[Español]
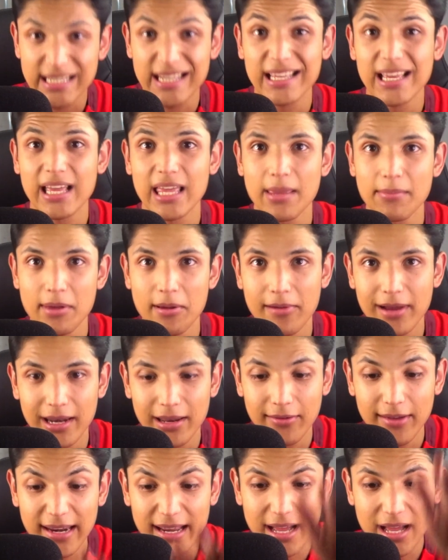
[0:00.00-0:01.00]
saben que aquí me
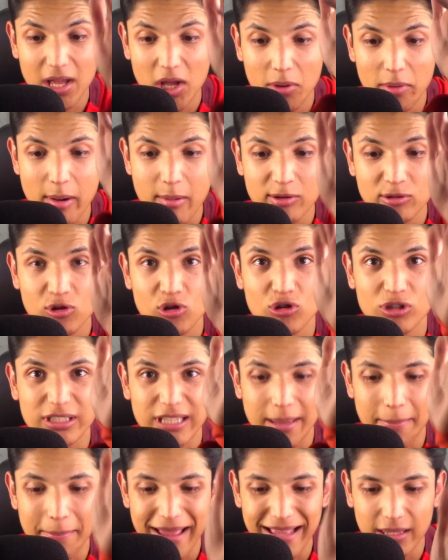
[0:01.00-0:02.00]
vale verga. Vamos con los
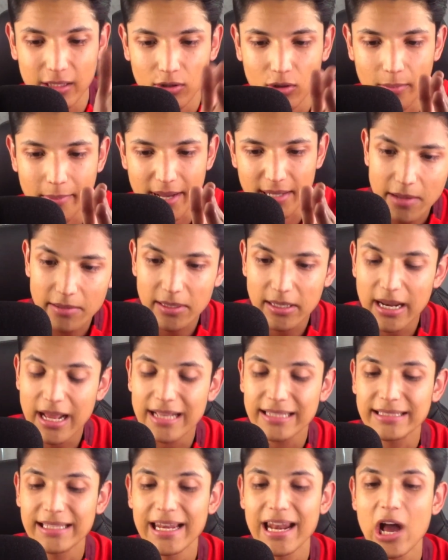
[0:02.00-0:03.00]
que meten nomás. Vamos a ir
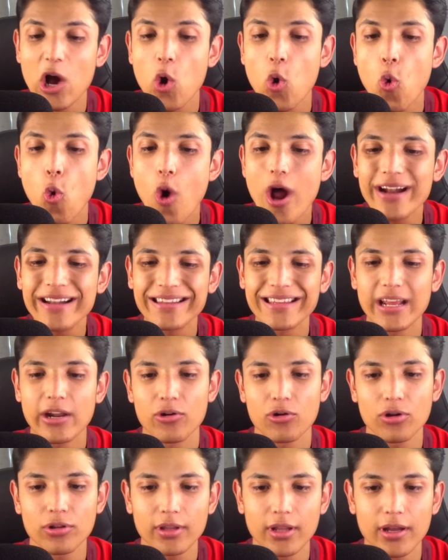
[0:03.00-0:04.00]
hasta la cuarta
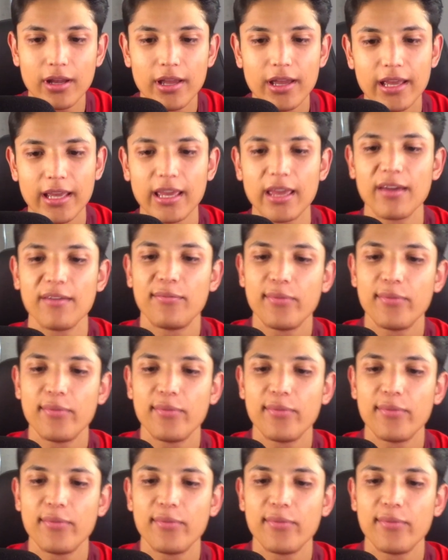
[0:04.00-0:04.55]
ronda. Que